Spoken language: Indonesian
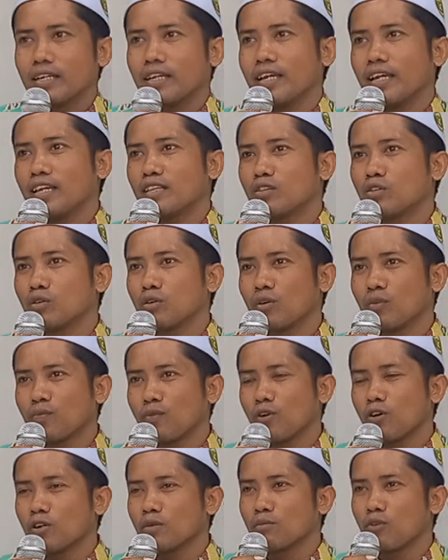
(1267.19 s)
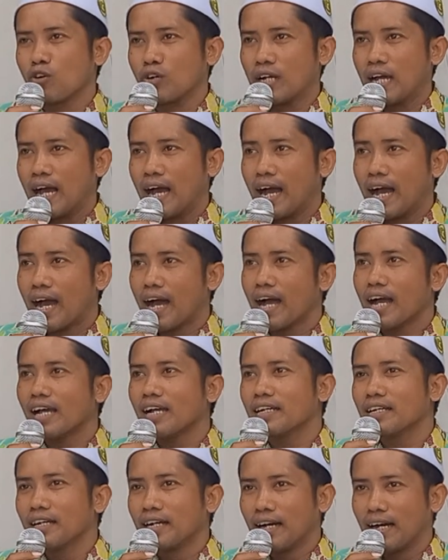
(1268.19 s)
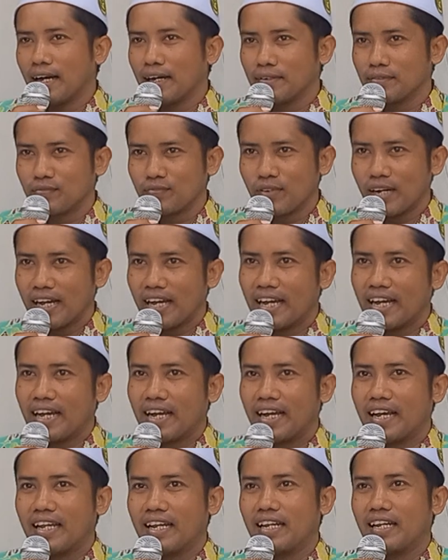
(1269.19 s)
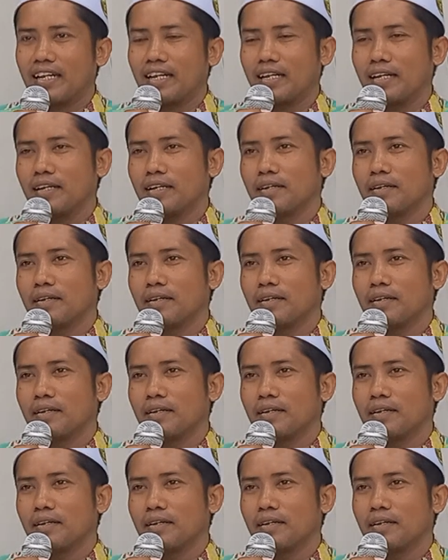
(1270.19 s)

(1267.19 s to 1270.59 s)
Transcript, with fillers: Itu pun monha hafal.